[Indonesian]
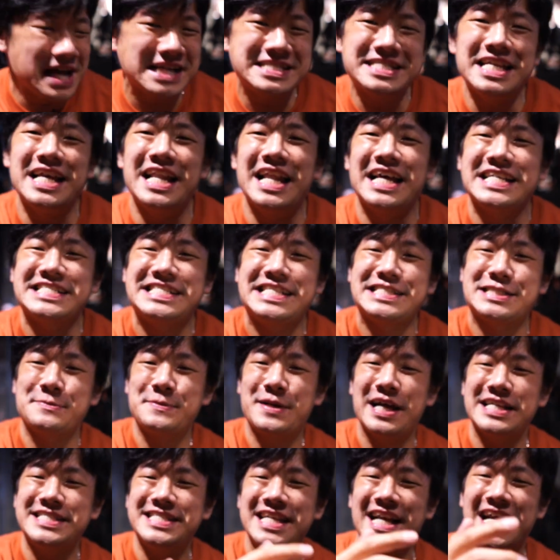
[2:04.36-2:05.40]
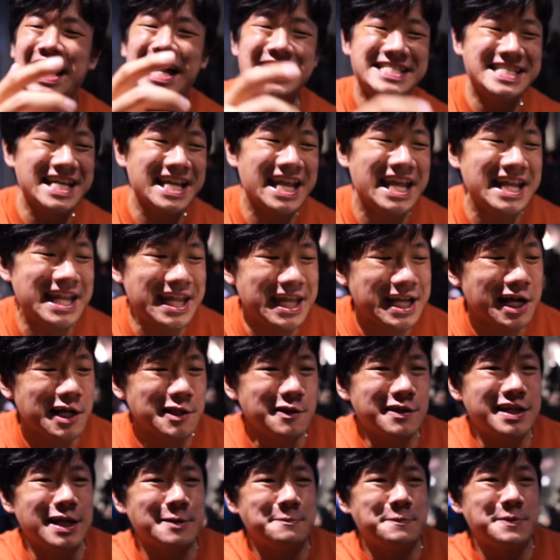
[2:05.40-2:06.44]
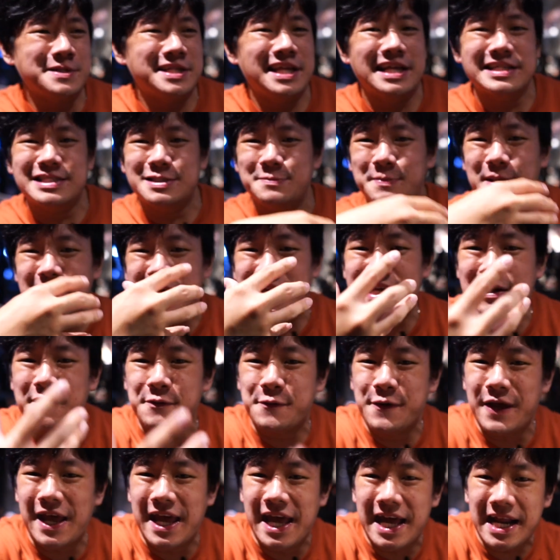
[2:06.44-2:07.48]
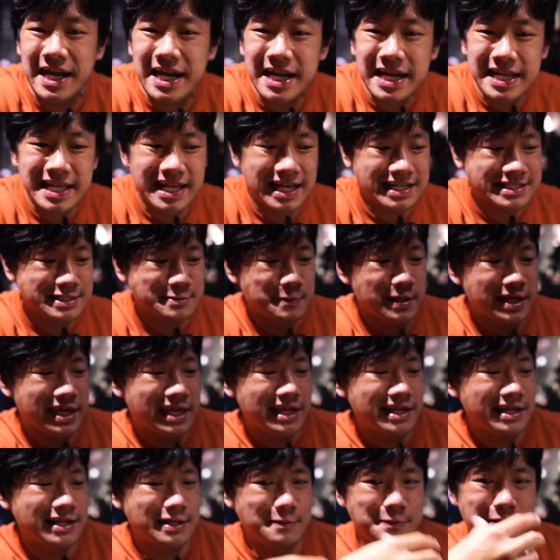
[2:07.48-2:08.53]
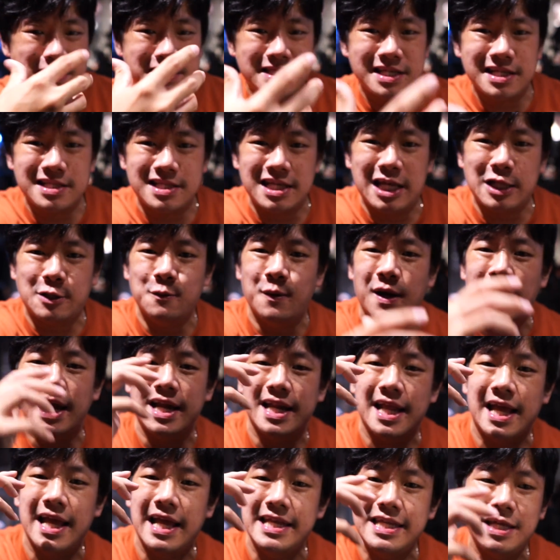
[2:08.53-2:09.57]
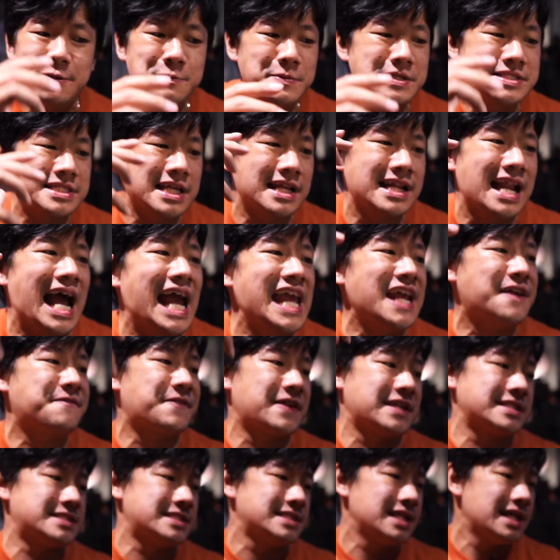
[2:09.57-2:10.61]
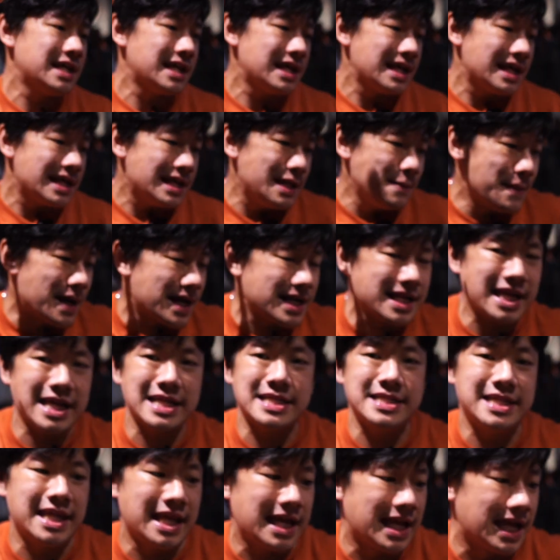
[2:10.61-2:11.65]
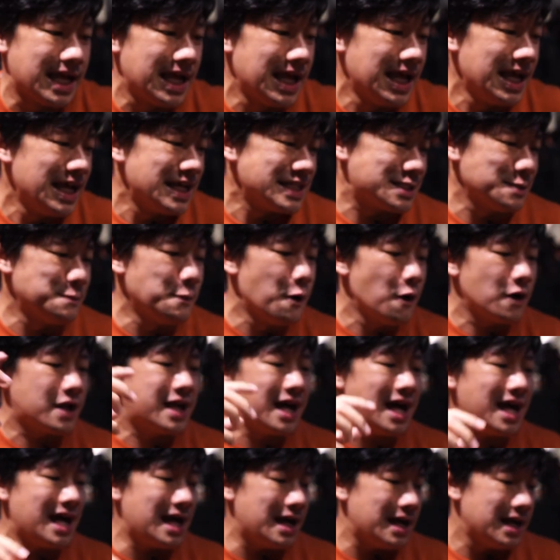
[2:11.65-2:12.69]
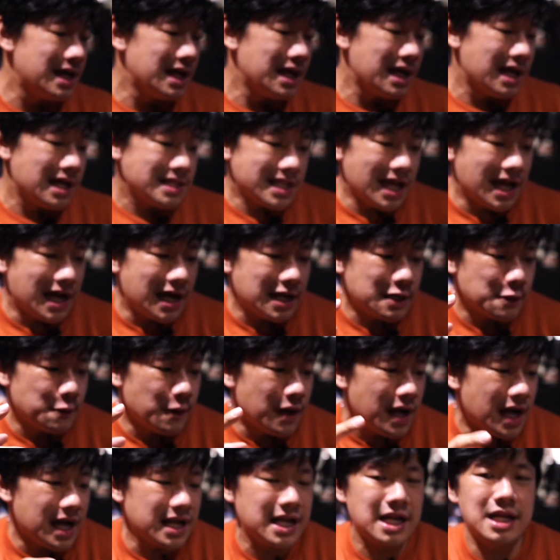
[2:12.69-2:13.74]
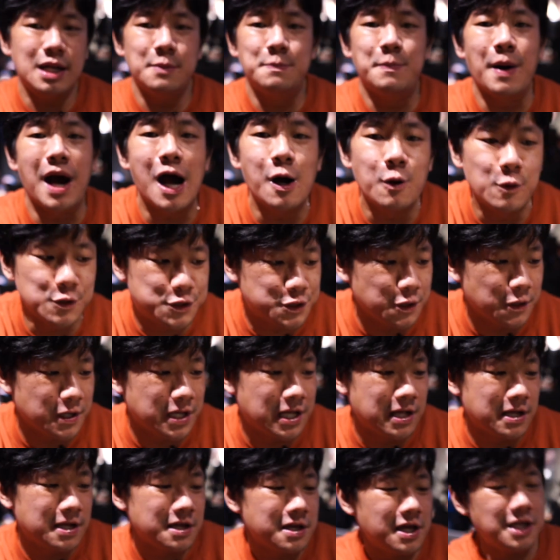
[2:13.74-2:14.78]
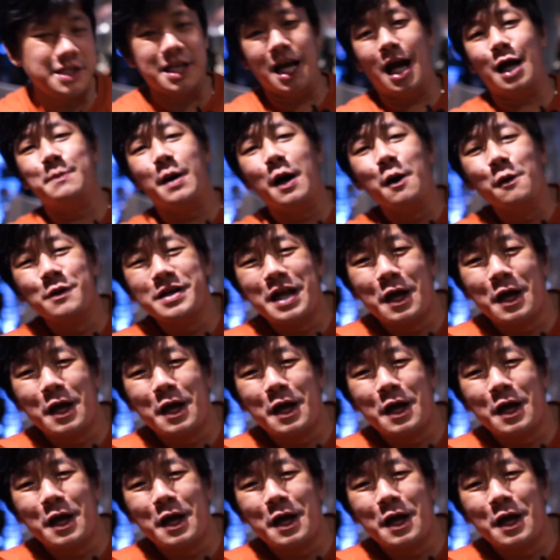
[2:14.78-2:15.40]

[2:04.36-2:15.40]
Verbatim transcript: Biasalah sistem gacha-gacha gini kalau dapat yang semakin rare, yang semakin limited itu harganya bisa naik friends di marketnya. Semoga tangan gue hari ini bau coy. Eh jangan bau